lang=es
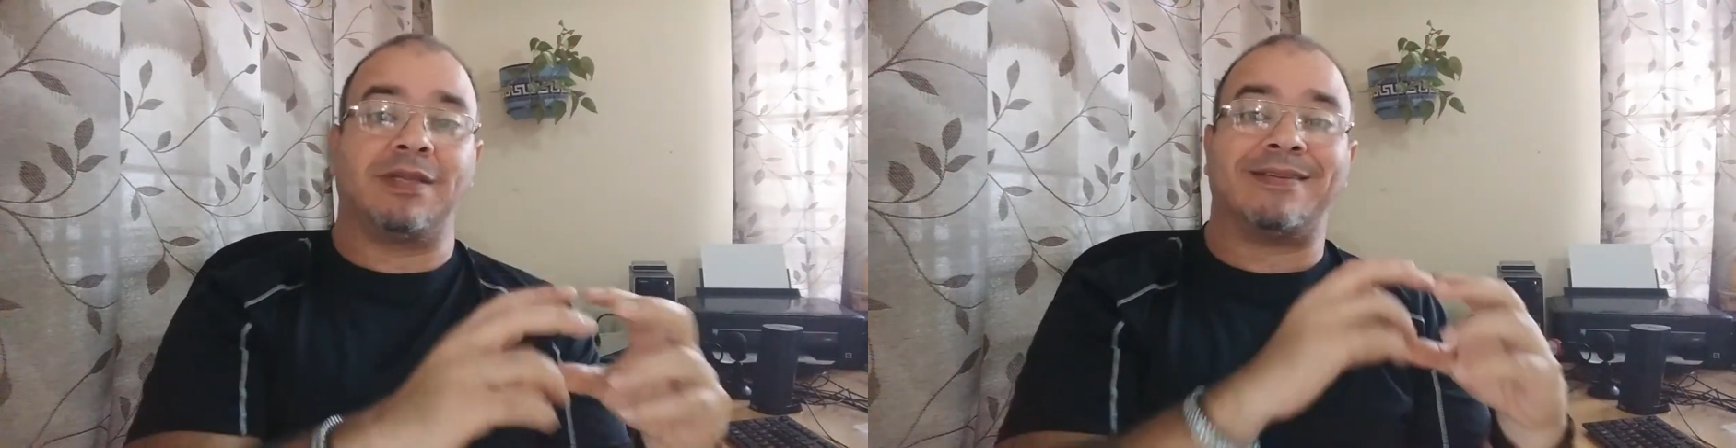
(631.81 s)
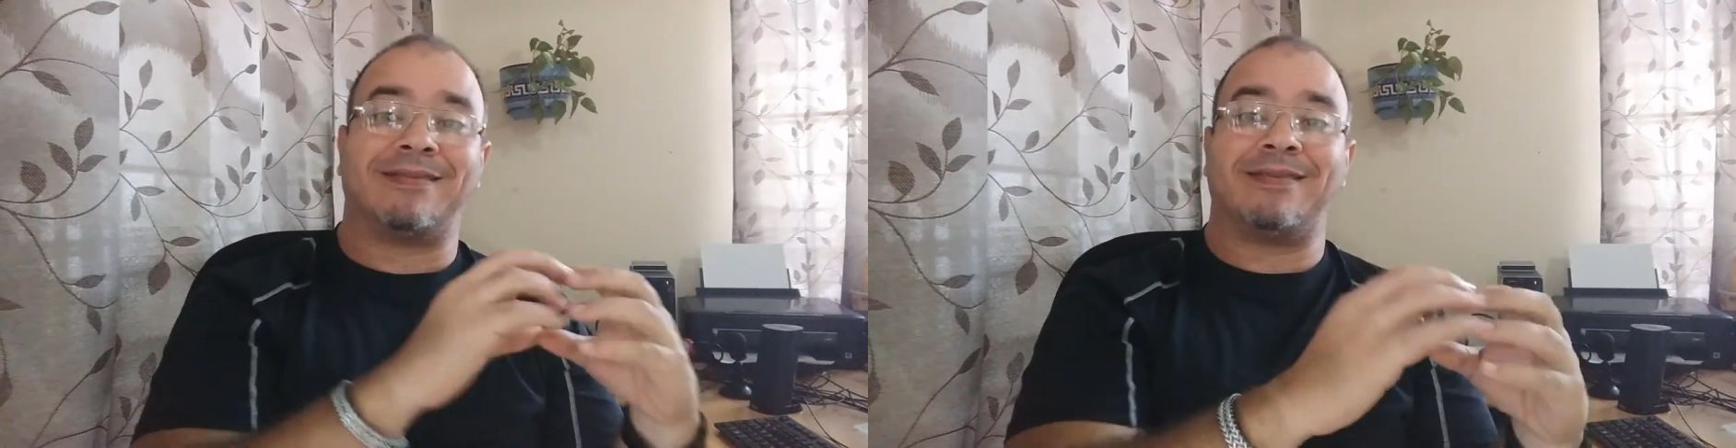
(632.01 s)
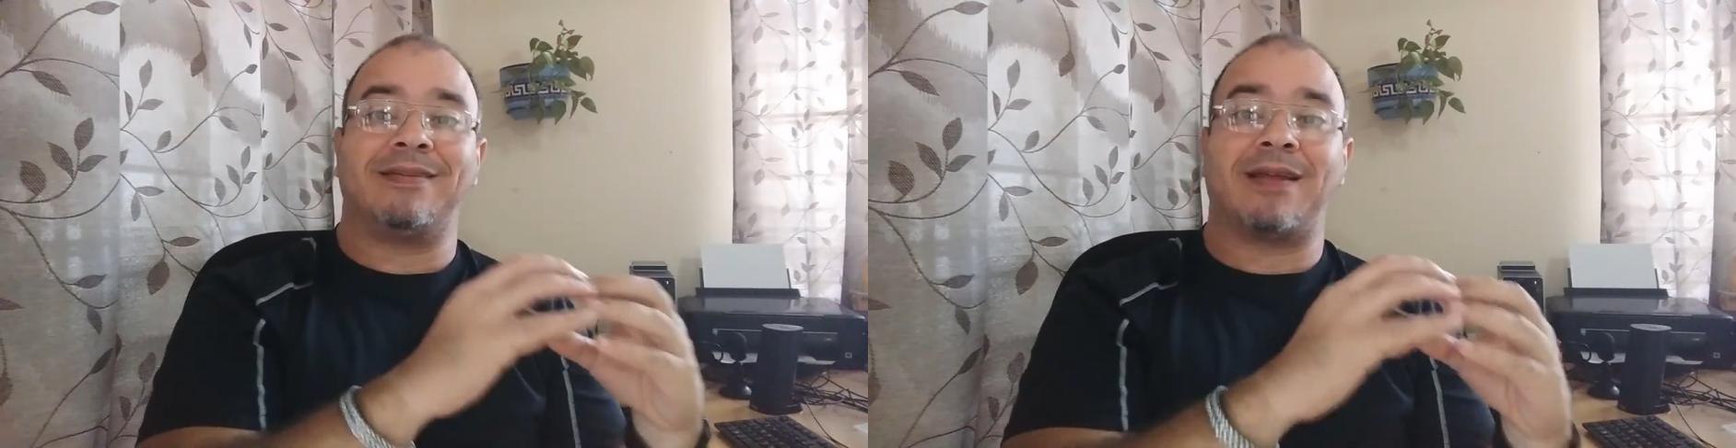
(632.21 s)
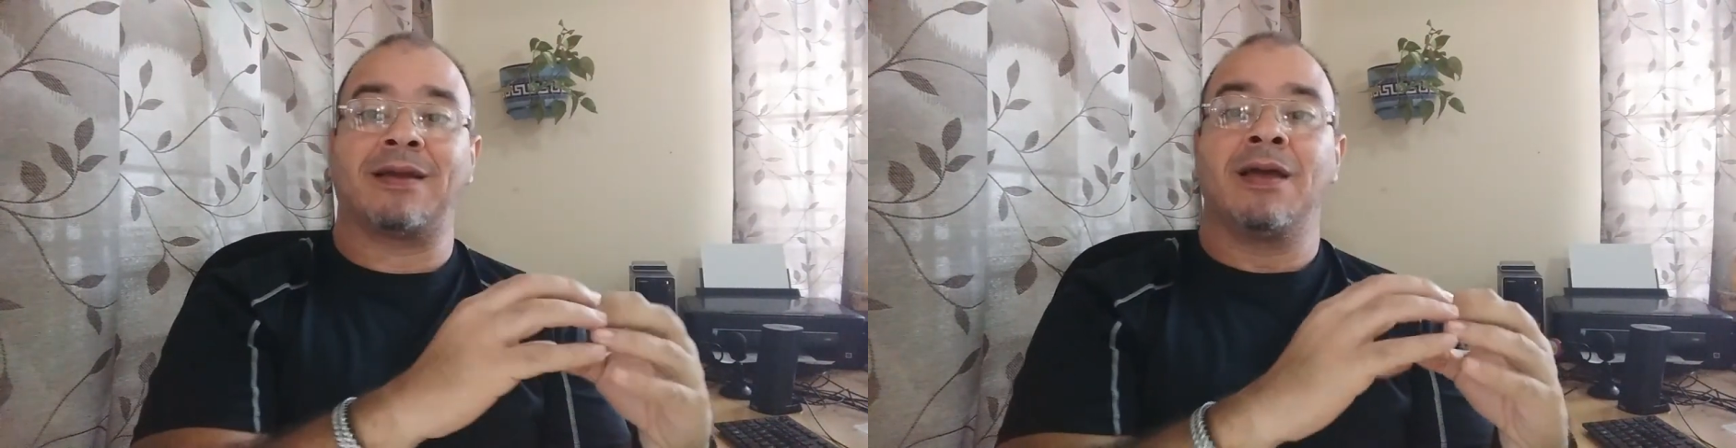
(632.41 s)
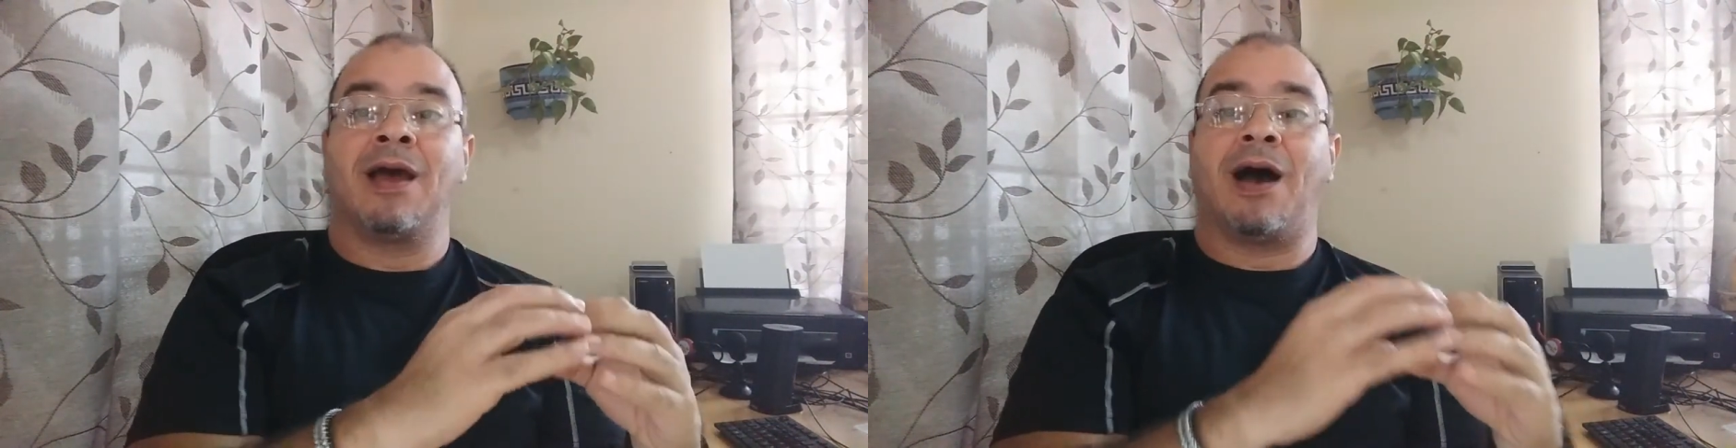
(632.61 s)

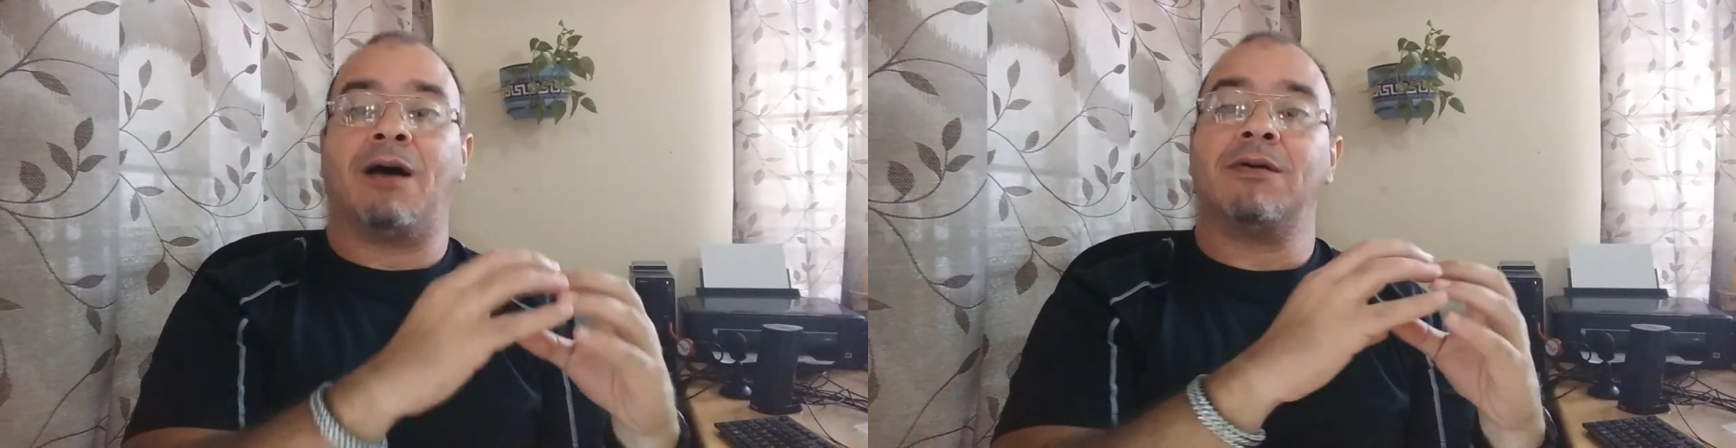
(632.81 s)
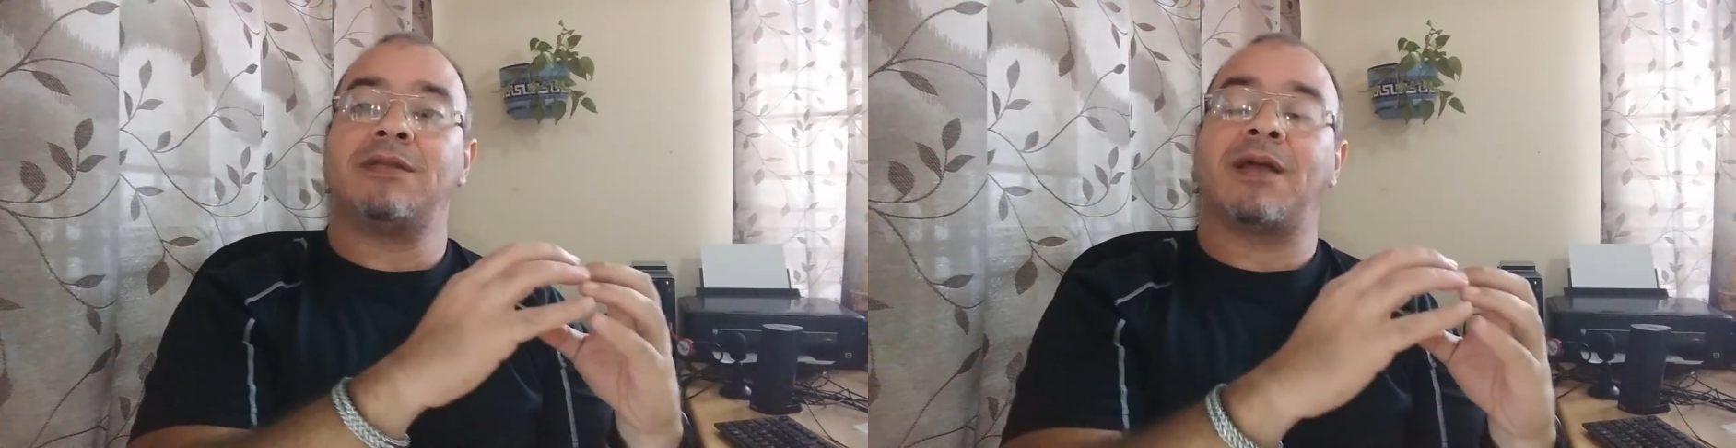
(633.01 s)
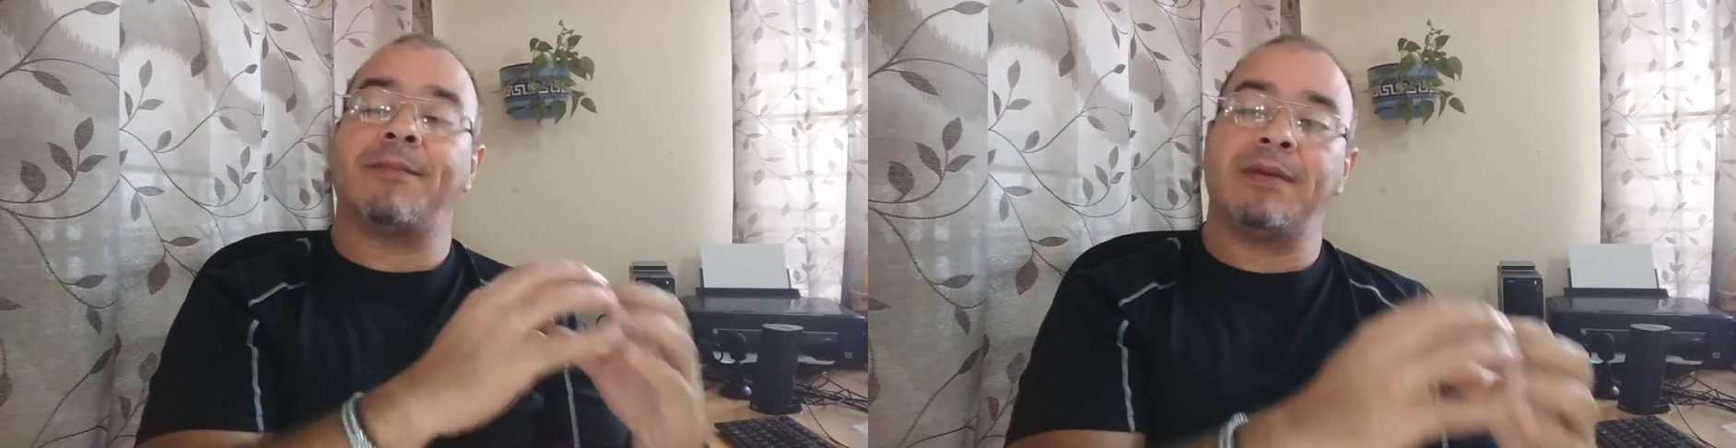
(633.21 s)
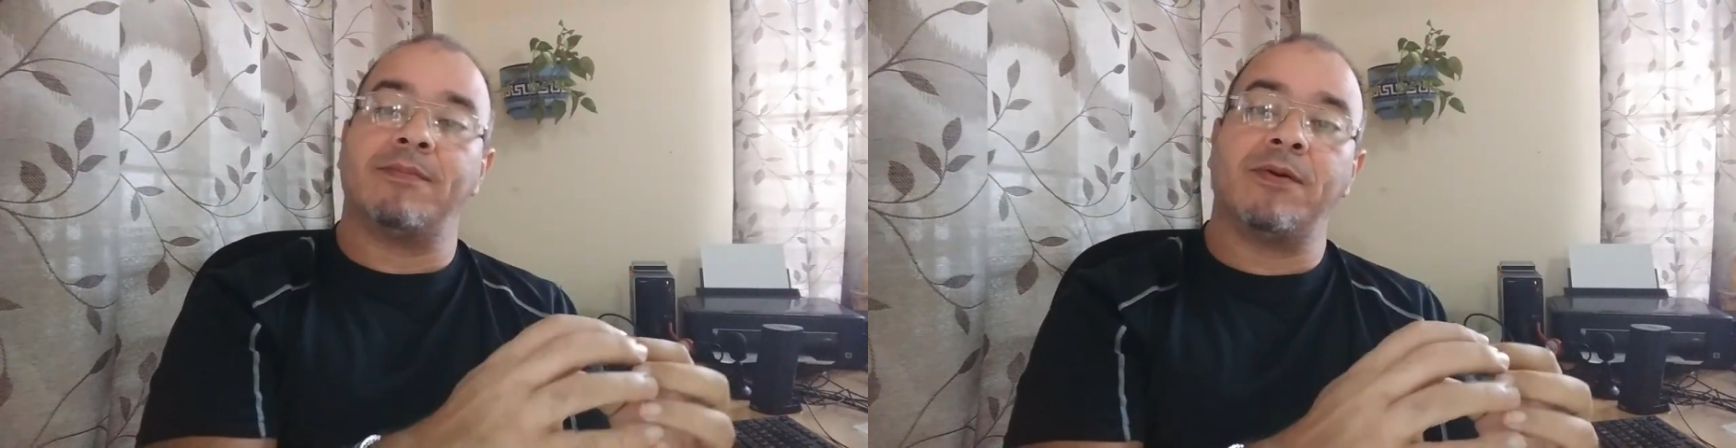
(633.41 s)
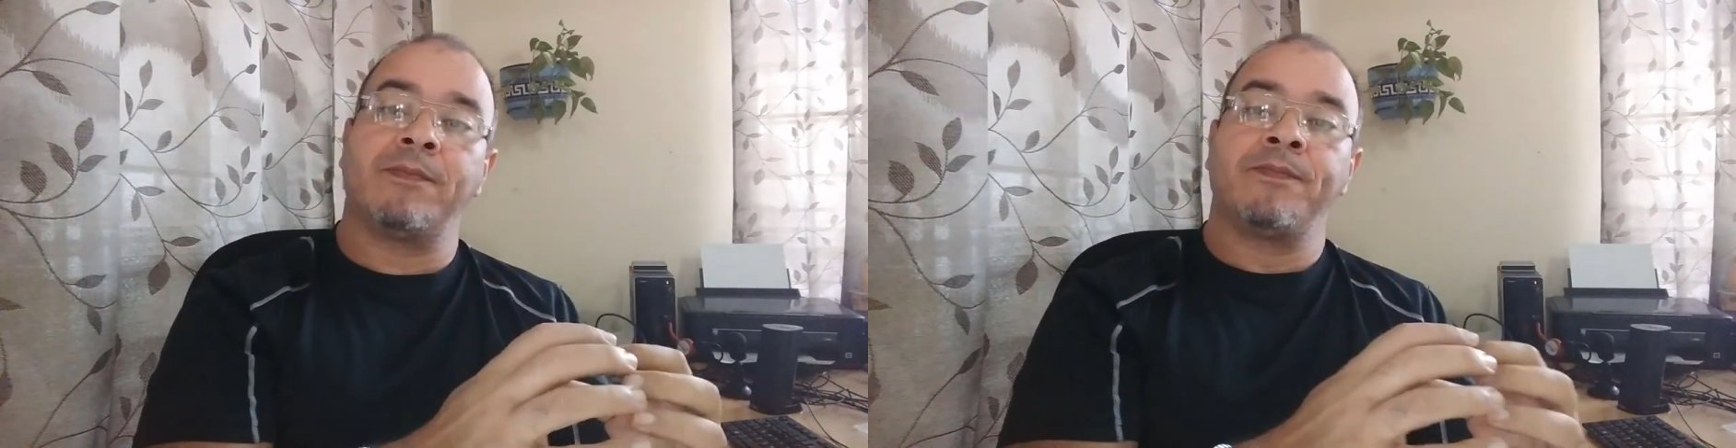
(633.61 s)
necesitan ahorita mismo